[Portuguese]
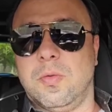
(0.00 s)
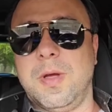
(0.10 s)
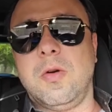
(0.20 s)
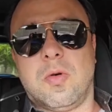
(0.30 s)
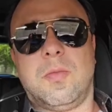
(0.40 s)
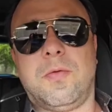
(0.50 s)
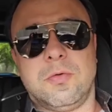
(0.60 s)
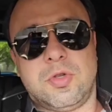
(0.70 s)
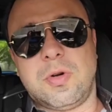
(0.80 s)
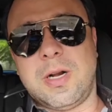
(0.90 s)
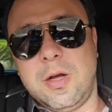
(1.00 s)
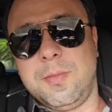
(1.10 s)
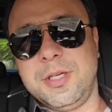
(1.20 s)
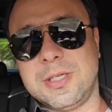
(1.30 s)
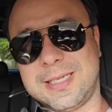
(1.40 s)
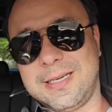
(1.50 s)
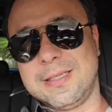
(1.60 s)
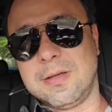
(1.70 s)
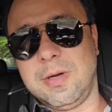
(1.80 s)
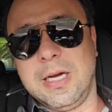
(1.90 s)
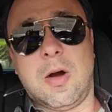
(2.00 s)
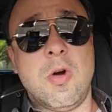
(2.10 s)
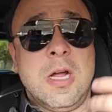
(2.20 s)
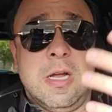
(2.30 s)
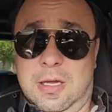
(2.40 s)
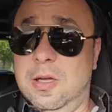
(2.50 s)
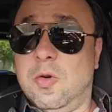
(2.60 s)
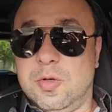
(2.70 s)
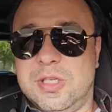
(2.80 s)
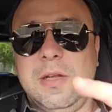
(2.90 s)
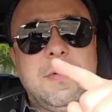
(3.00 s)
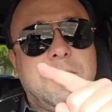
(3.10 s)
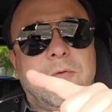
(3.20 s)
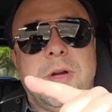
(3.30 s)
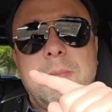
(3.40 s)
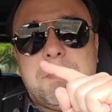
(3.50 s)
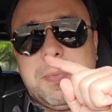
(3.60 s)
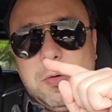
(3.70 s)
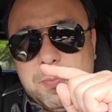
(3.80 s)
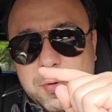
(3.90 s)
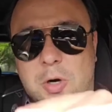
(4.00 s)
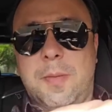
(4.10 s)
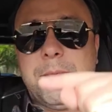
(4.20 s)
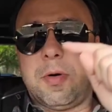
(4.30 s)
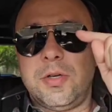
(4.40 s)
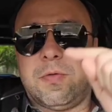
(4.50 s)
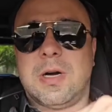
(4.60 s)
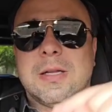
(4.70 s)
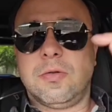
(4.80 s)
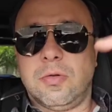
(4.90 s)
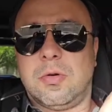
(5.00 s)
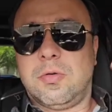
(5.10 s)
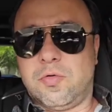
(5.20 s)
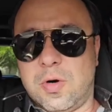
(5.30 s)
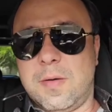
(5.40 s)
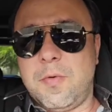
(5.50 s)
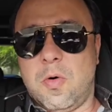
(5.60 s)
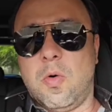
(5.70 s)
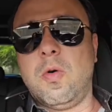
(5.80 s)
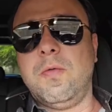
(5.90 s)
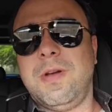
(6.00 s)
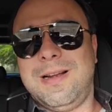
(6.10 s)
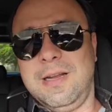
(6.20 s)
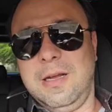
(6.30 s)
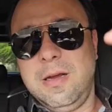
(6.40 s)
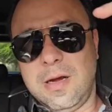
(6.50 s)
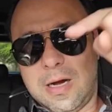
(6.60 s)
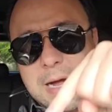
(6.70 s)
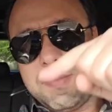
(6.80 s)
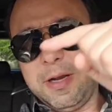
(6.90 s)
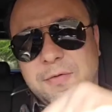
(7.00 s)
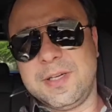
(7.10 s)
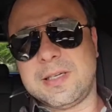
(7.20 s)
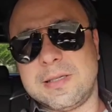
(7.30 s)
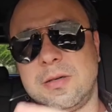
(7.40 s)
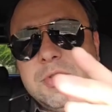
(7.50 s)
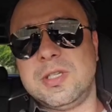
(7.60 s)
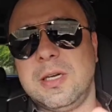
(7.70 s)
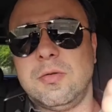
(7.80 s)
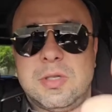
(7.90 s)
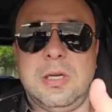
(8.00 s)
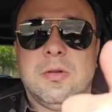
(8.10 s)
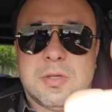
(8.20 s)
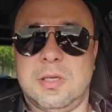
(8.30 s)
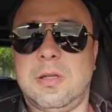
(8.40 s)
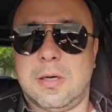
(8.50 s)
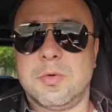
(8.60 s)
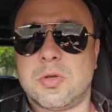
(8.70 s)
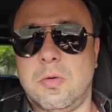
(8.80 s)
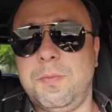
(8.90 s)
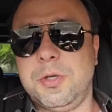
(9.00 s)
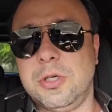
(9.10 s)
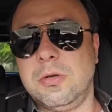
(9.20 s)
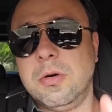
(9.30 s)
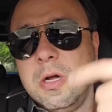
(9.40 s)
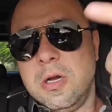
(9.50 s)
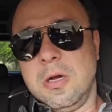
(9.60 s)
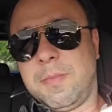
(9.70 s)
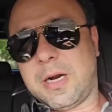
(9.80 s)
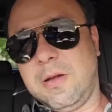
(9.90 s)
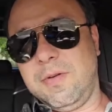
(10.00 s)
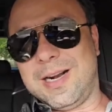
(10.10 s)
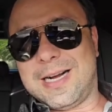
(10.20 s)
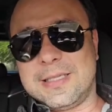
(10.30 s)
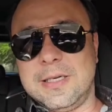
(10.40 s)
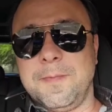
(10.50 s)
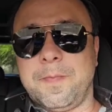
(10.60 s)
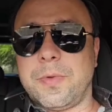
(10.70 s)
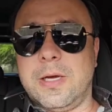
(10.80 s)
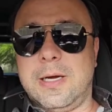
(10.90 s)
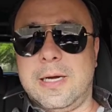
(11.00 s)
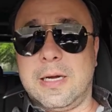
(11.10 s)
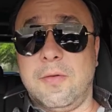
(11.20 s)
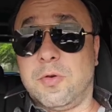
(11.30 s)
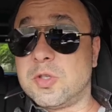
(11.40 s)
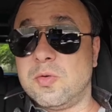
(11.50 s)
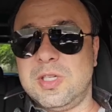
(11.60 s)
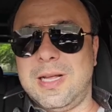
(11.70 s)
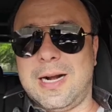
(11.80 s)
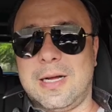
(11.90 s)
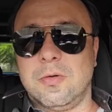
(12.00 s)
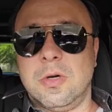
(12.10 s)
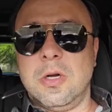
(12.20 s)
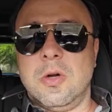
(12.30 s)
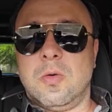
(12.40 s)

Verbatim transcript: muito bem como funciona realmente essa questão legal. Inclusive, foi pelo próprio advogado do Donald Trump, houve ali a manifestação dizendo: sim, nós entramos com o um pedido para que virasse é, que fosse considerado